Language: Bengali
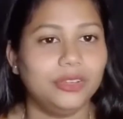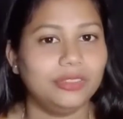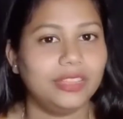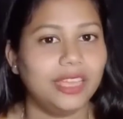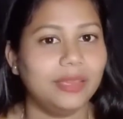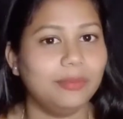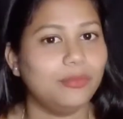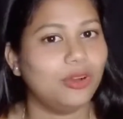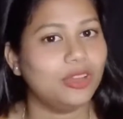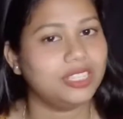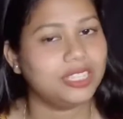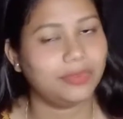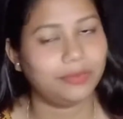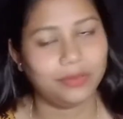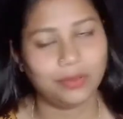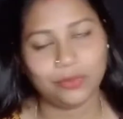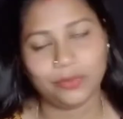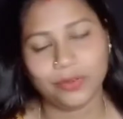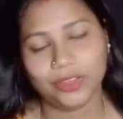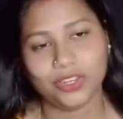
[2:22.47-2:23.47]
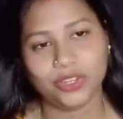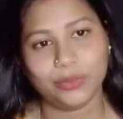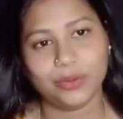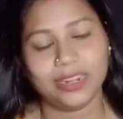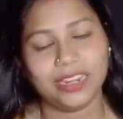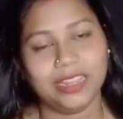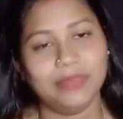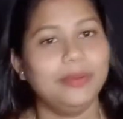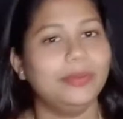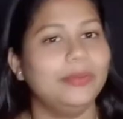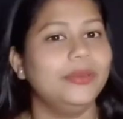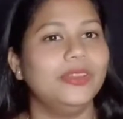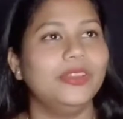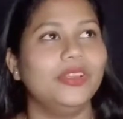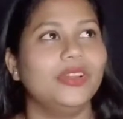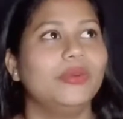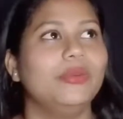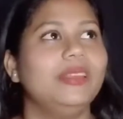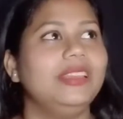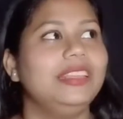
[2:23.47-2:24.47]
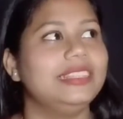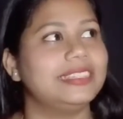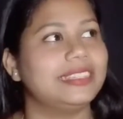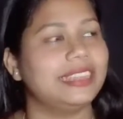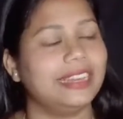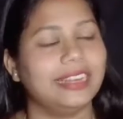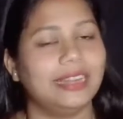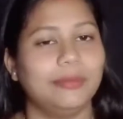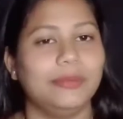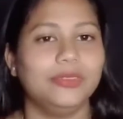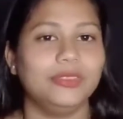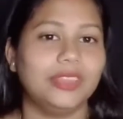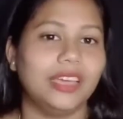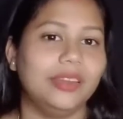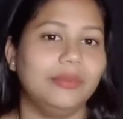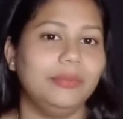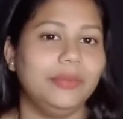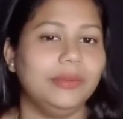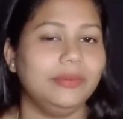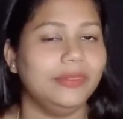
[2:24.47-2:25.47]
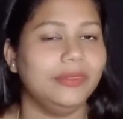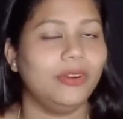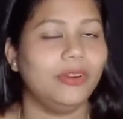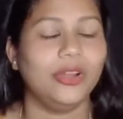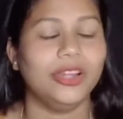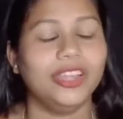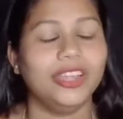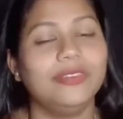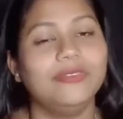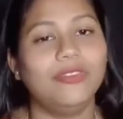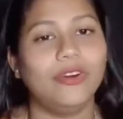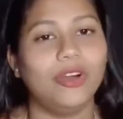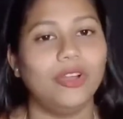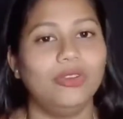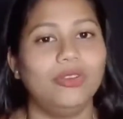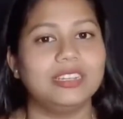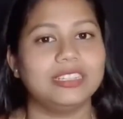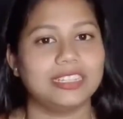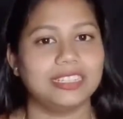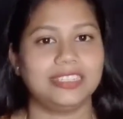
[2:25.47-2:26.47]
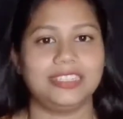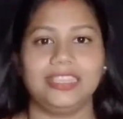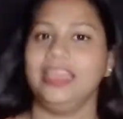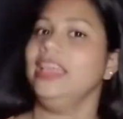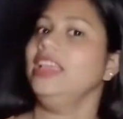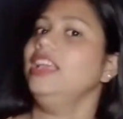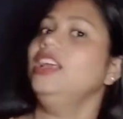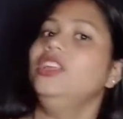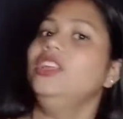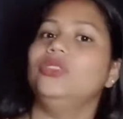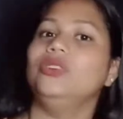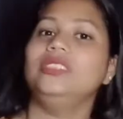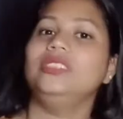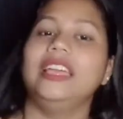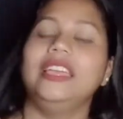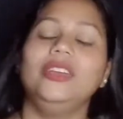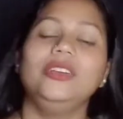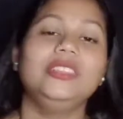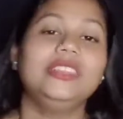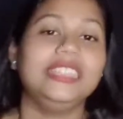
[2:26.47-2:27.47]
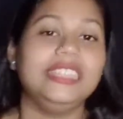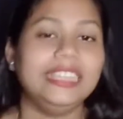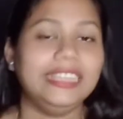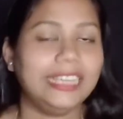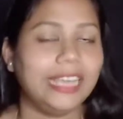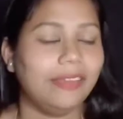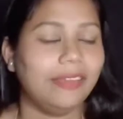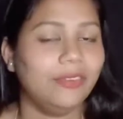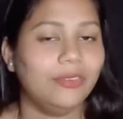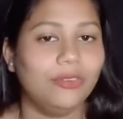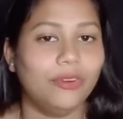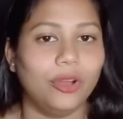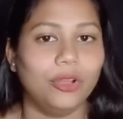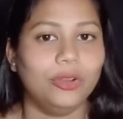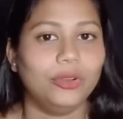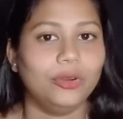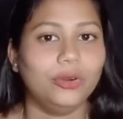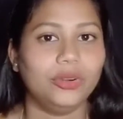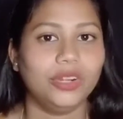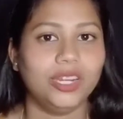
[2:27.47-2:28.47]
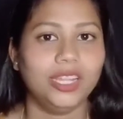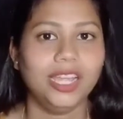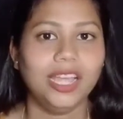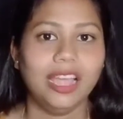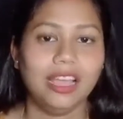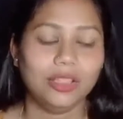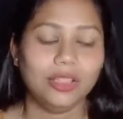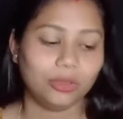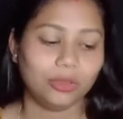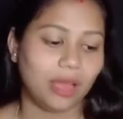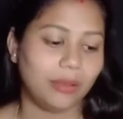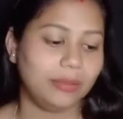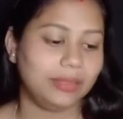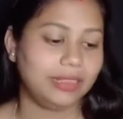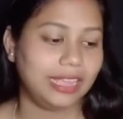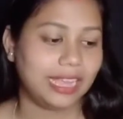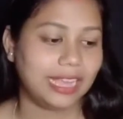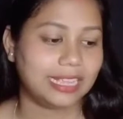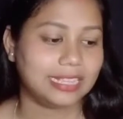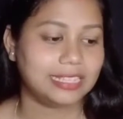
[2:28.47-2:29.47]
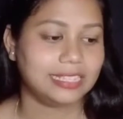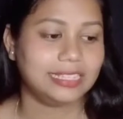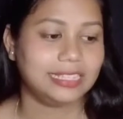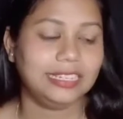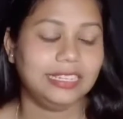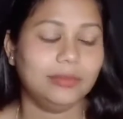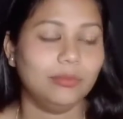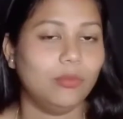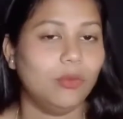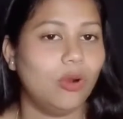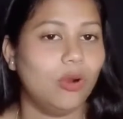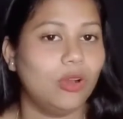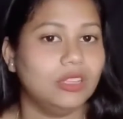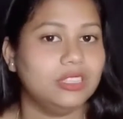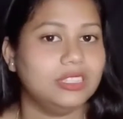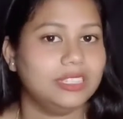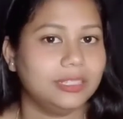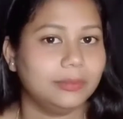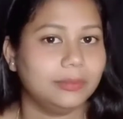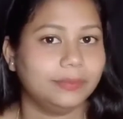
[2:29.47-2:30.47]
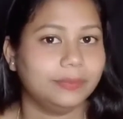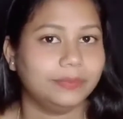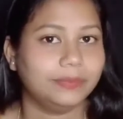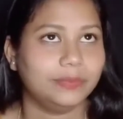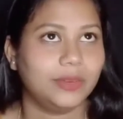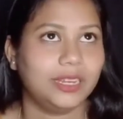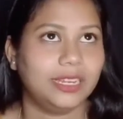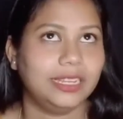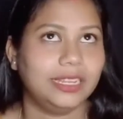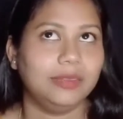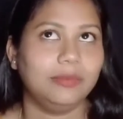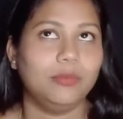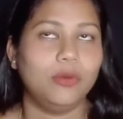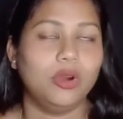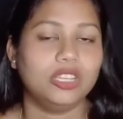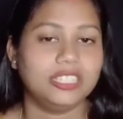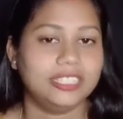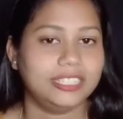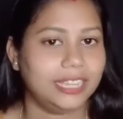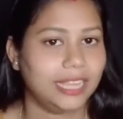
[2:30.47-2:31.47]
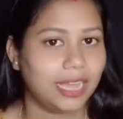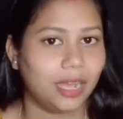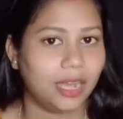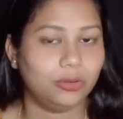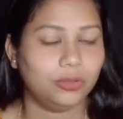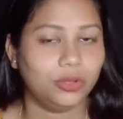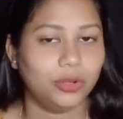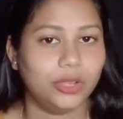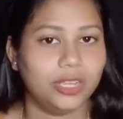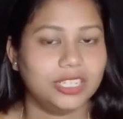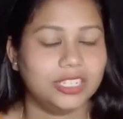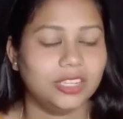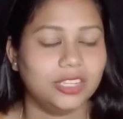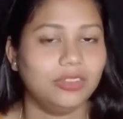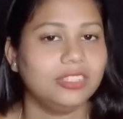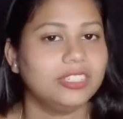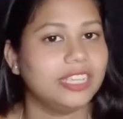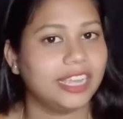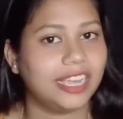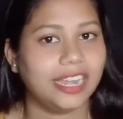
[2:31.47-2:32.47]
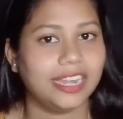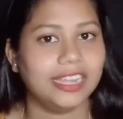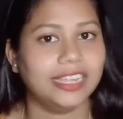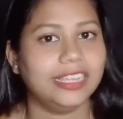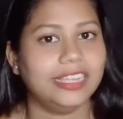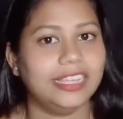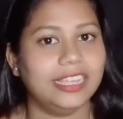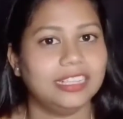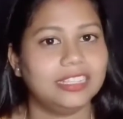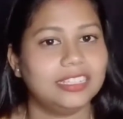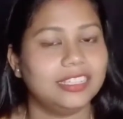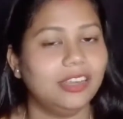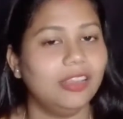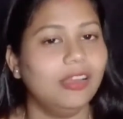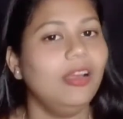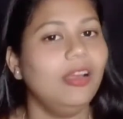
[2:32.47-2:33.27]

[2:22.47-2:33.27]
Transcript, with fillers: দেয় মজা অ্যাপে ভিডিও বানায় বিভিন্ন রকমের ইনস্টাগ্রামে তার বিভিন্ন অনেক ফলোয়ার্স আছে তো যাই হোক তিনিকে আমি ফলো করি তো আমি দেখেছি তিনি মজ মানে মজ ডে আউট হয়েছিল সেখানে গিয়েছিল